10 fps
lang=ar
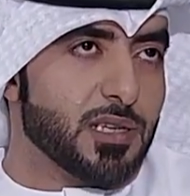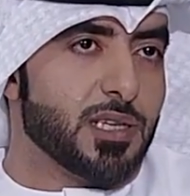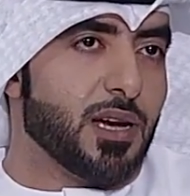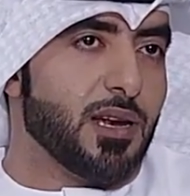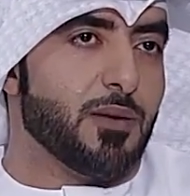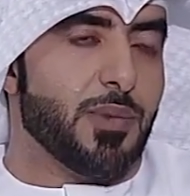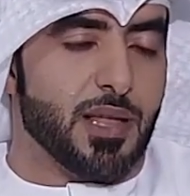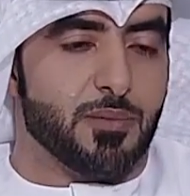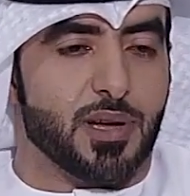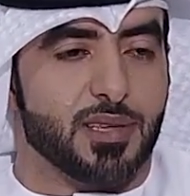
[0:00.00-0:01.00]
ان شاء الله
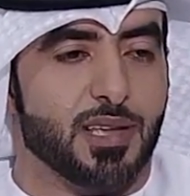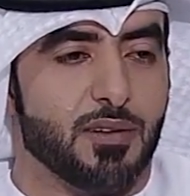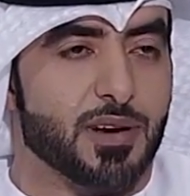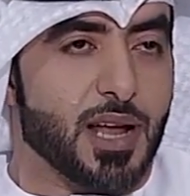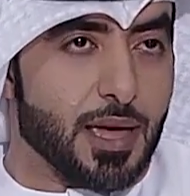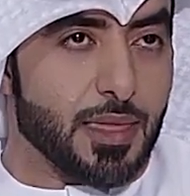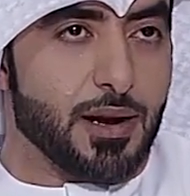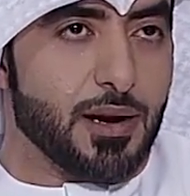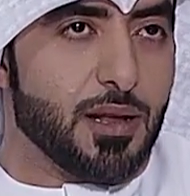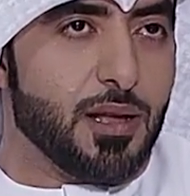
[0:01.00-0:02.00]
بعد ما اسافر اكثر